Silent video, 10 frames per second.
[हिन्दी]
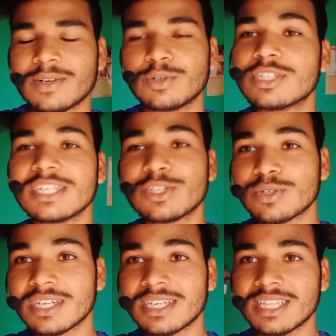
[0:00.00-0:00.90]
कुछ नहीं
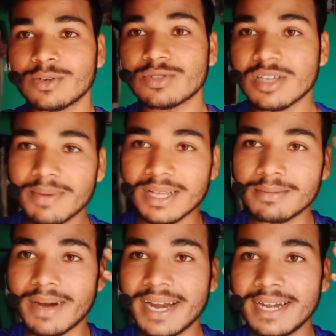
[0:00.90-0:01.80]
सोचा जाता उसके
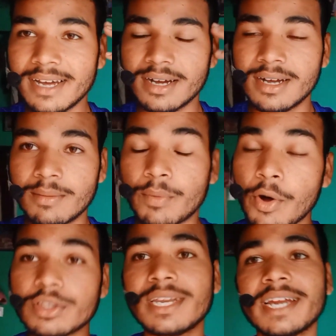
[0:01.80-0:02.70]
बाद माइंड ना
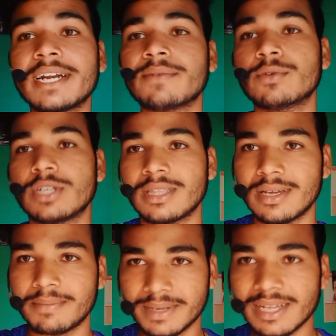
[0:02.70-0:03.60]
बहुत नेगेटिव हो जाता
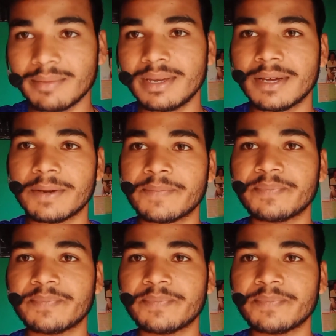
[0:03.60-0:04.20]
है पता भी है